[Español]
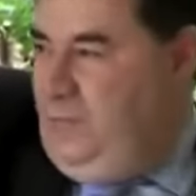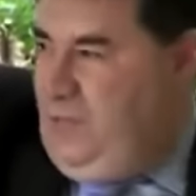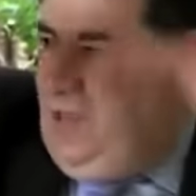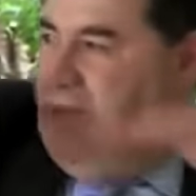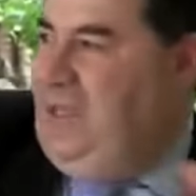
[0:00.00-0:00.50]

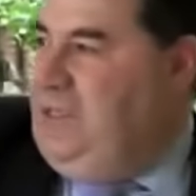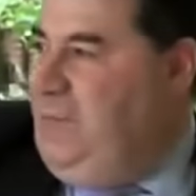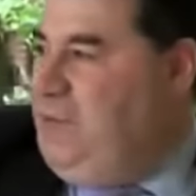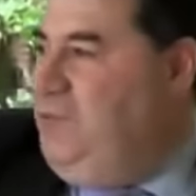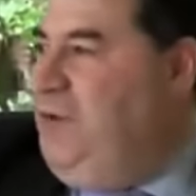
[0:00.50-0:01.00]
gente así
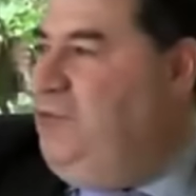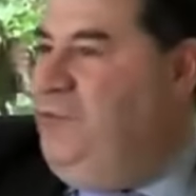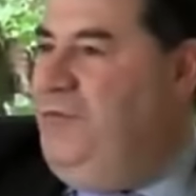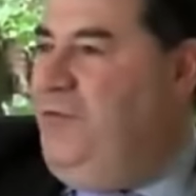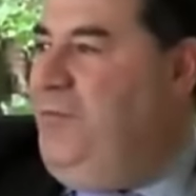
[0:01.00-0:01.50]
más o menos
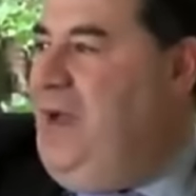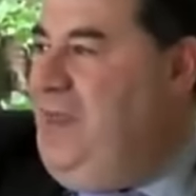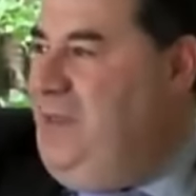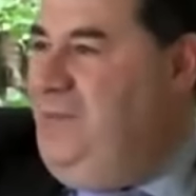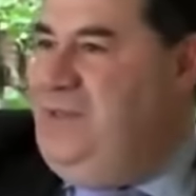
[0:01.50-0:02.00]

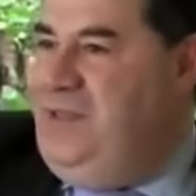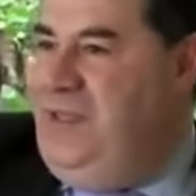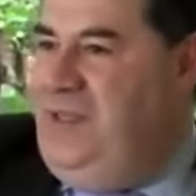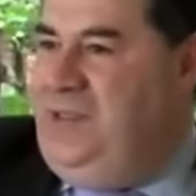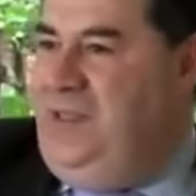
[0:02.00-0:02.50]
uniformada y
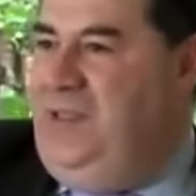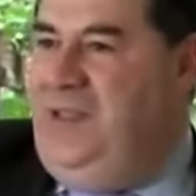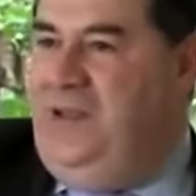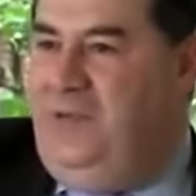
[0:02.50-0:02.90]
vestida así de,